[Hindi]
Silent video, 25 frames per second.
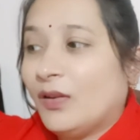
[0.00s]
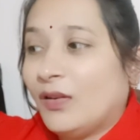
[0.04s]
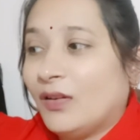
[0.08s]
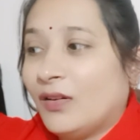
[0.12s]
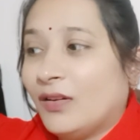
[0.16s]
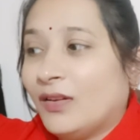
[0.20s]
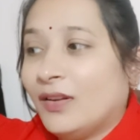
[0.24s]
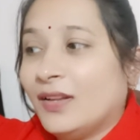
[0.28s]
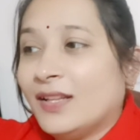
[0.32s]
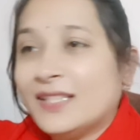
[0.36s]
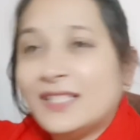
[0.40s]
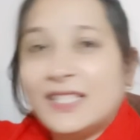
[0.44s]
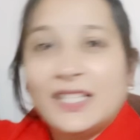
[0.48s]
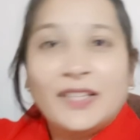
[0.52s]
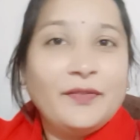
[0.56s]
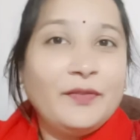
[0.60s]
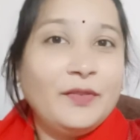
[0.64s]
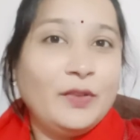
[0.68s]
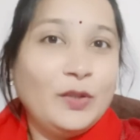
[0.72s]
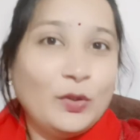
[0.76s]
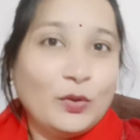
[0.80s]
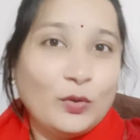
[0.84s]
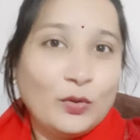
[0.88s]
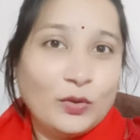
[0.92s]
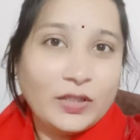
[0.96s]
और सिर्फ
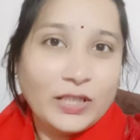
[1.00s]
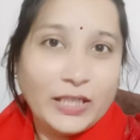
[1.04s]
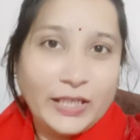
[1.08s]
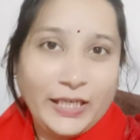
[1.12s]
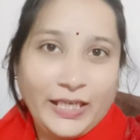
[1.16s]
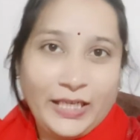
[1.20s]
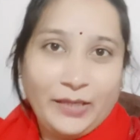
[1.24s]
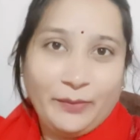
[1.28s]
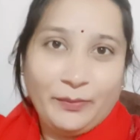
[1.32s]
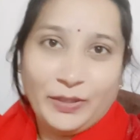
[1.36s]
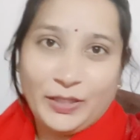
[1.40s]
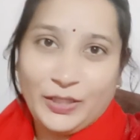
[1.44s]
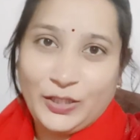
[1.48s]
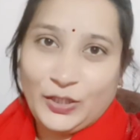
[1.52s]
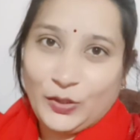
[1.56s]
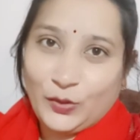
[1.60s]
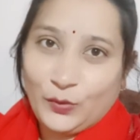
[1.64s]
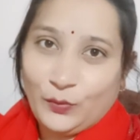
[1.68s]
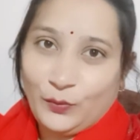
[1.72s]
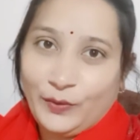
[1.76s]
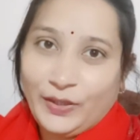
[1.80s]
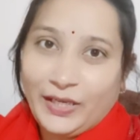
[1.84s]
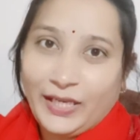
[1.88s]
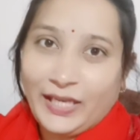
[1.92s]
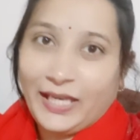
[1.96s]
दो घंटे बचे
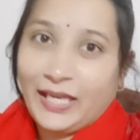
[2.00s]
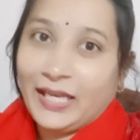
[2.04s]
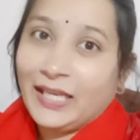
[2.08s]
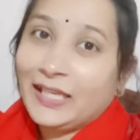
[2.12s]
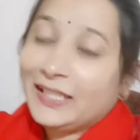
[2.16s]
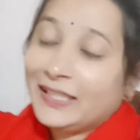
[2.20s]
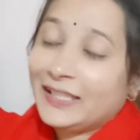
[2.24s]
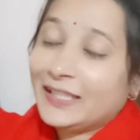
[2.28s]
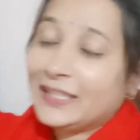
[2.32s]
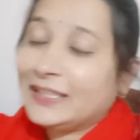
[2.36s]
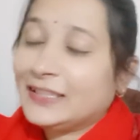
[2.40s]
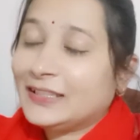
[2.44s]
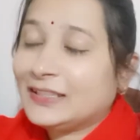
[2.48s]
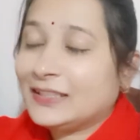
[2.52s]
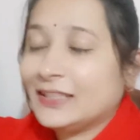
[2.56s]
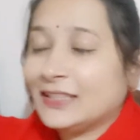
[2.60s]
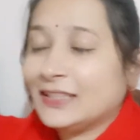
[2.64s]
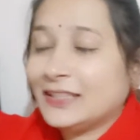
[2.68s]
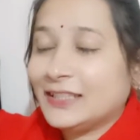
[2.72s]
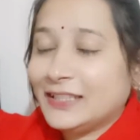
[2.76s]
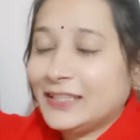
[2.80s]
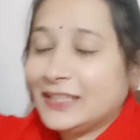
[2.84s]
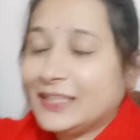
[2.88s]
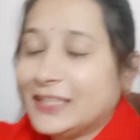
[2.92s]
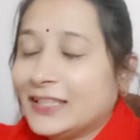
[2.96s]
हुए हैं कृष्ण
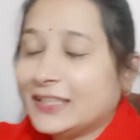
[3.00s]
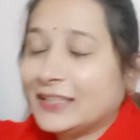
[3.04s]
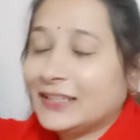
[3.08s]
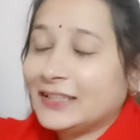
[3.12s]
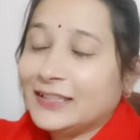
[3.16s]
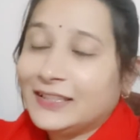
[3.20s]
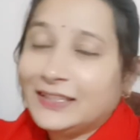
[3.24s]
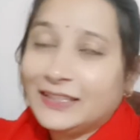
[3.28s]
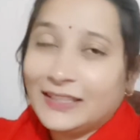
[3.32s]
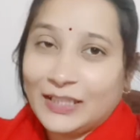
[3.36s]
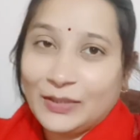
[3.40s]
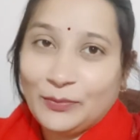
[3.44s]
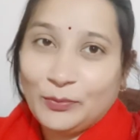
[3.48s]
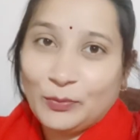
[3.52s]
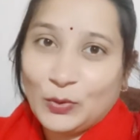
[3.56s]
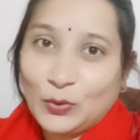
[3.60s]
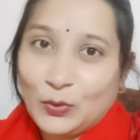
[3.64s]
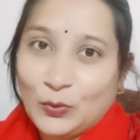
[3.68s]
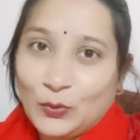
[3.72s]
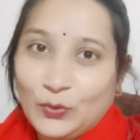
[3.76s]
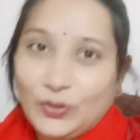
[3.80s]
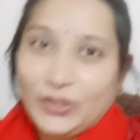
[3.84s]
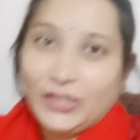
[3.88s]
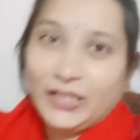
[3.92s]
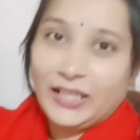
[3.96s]
जी का जन्म
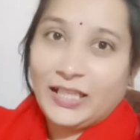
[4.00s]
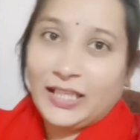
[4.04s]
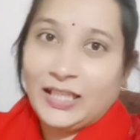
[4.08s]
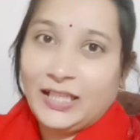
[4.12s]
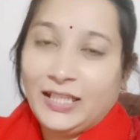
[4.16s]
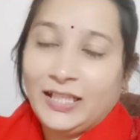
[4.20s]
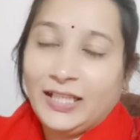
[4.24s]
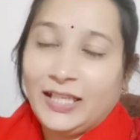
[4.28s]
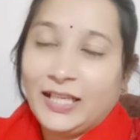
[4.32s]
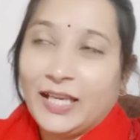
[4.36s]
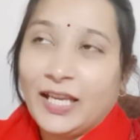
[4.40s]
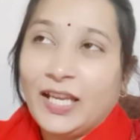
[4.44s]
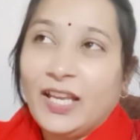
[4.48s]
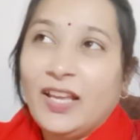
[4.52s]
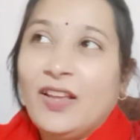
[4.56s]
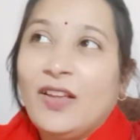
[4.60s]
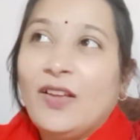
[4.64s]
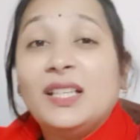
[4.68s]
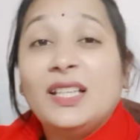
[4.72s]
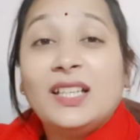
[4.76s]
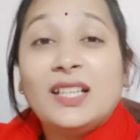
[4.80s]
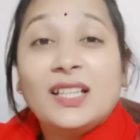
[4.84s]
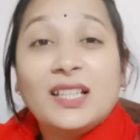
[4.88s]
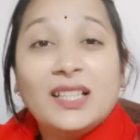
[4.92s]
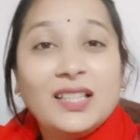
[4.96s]
होने के लिए
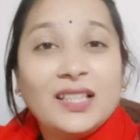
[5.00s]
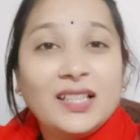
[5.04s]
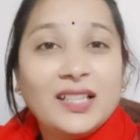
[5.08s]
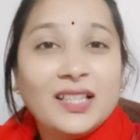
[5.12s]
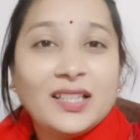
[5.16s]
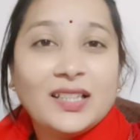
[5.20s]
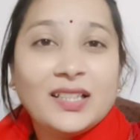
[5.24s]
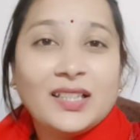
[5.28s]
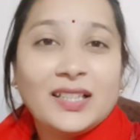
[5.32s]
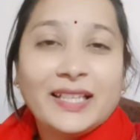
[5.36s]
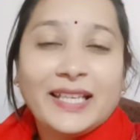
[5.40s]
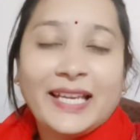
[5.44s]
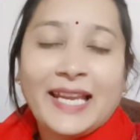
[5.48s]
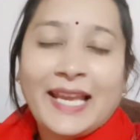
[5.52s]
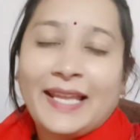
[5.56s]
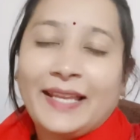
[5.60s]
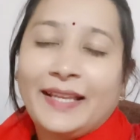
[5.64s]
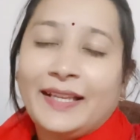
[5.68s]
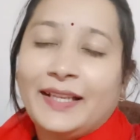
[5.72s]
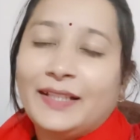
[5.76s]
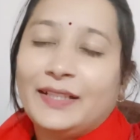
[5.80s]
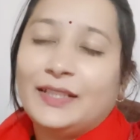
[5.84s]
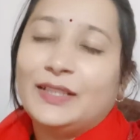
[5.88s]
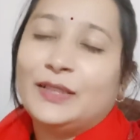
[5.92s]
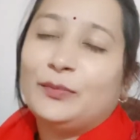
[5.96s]
धीरे धीरे करके
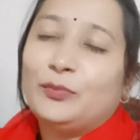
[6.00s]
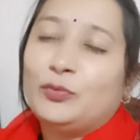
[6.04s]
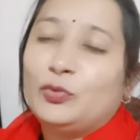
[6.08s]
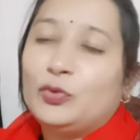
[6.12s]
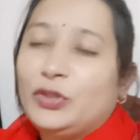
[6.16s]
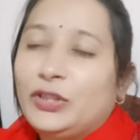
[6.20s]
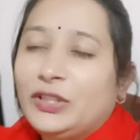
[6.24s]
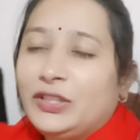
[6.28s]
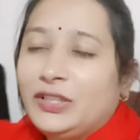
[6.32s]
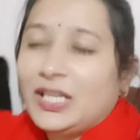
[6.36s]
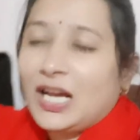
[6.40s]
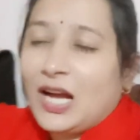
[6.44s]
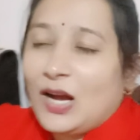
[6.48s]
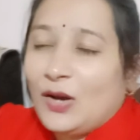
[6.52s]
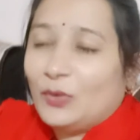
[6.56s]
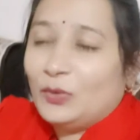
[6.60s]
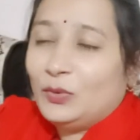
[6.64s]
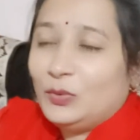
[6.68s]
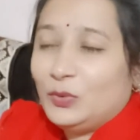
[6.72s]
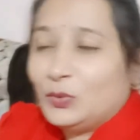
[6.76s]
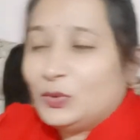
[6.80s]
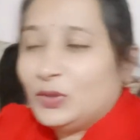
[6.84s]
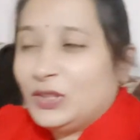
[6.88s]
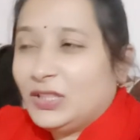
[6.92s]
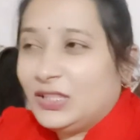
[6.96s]
एनर्जी पूरी
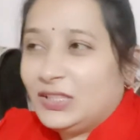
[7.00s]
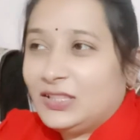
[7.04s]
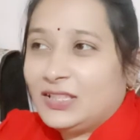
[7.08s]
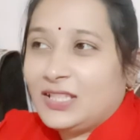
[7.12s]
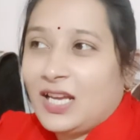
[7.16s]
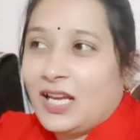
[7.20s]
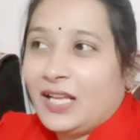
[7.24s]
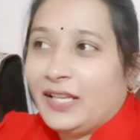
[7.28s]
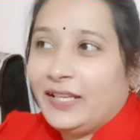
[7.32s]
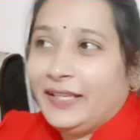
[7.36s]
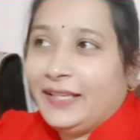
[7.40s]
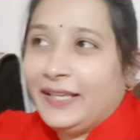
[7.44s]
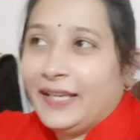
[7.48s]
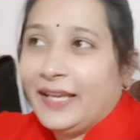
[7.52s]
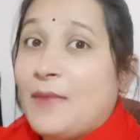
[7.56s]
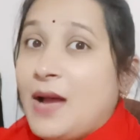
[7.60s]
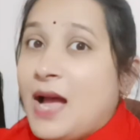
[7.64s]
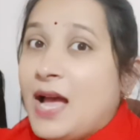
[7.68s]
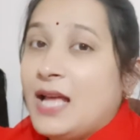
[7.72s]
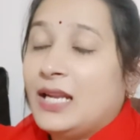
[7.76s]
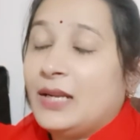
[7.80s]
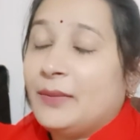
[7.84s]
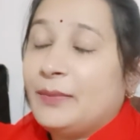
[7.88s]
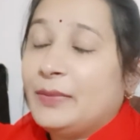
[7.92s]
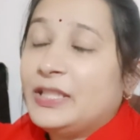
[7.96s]
डाउन होती जा रही है
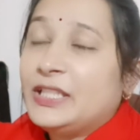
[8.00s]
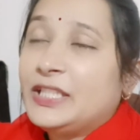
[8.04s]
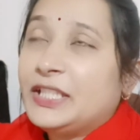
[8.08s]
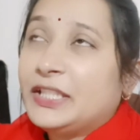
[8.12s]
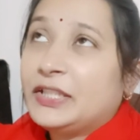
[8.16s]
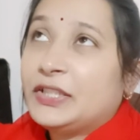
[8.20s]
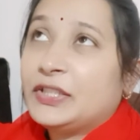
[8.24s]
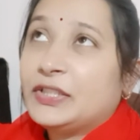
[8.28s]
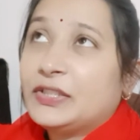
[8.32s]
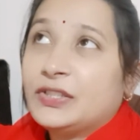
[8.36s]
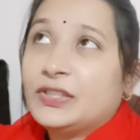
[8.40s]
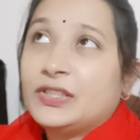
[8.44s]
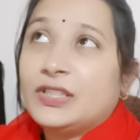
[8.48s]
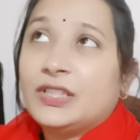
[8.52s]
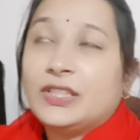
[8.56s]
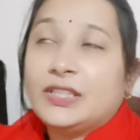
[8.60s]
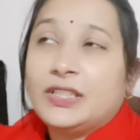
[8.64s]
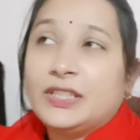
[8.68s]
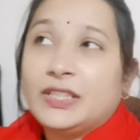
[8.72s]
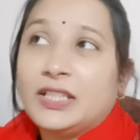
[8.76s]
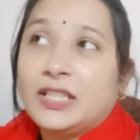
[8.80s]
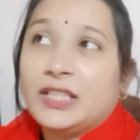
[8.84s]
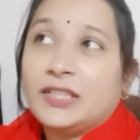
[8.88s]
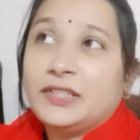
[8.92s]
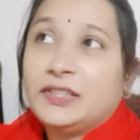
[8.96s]
बारह बजे कृष्ण
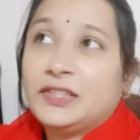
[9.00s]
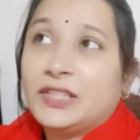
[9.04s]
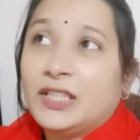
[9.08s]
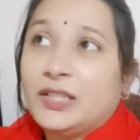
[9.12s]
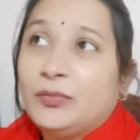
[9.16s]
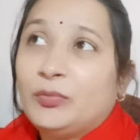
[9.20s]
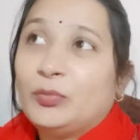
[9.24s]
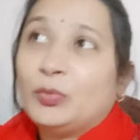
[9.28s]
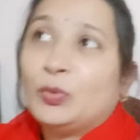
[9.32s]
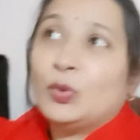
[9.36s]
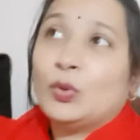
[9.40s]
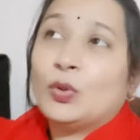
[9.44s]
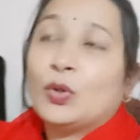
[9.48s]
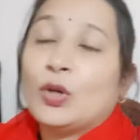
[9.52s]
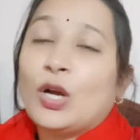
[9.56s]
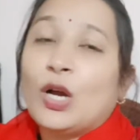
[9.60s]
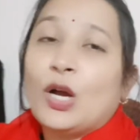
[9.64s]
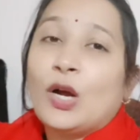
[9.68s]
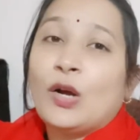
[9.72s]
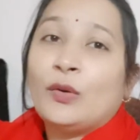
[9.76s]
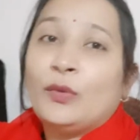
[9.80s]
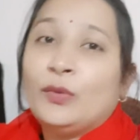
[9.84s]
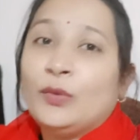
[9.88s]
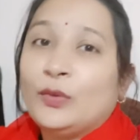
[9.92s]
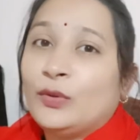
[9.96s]
जी का जन्म होगा
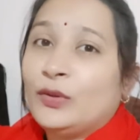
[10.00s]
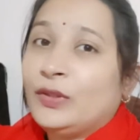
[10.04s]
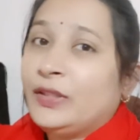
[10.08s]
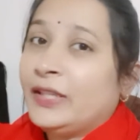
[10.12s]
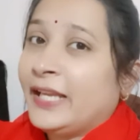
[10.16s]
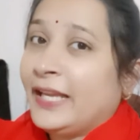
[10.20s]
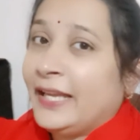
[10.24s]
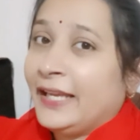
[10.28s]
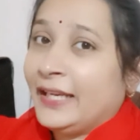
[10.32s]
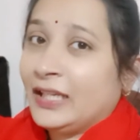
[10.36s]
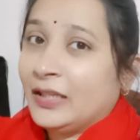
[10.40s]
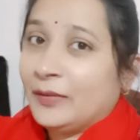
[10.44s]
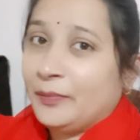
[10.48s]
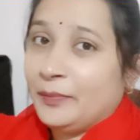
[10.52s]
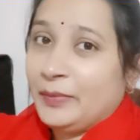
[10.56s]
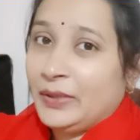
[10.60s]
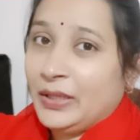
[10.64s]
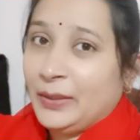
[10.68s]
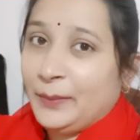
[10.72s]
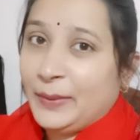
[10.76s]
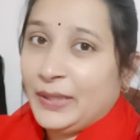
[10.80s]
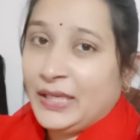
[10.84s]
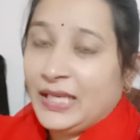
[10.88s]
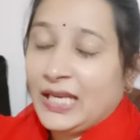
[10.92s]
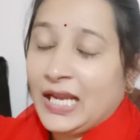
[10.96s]
उनको नए
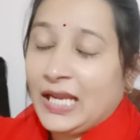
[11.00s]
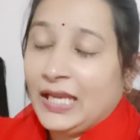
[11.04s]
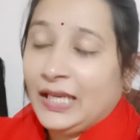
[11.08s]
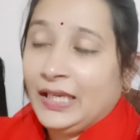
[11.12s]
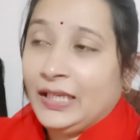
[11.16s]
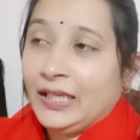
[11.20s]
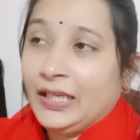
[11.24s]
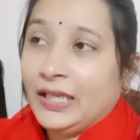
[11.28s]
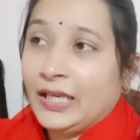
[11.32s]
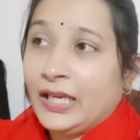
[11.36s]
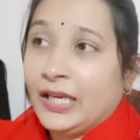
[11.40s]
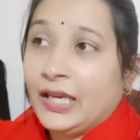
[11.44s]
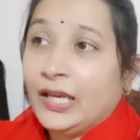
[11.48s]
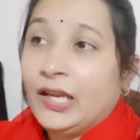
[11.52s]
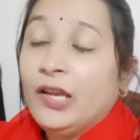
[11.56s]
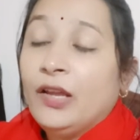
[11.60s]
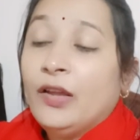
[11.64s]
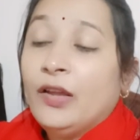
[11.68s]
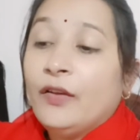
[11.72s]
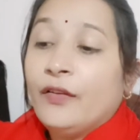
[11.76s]
कपड़े पहनाएंगे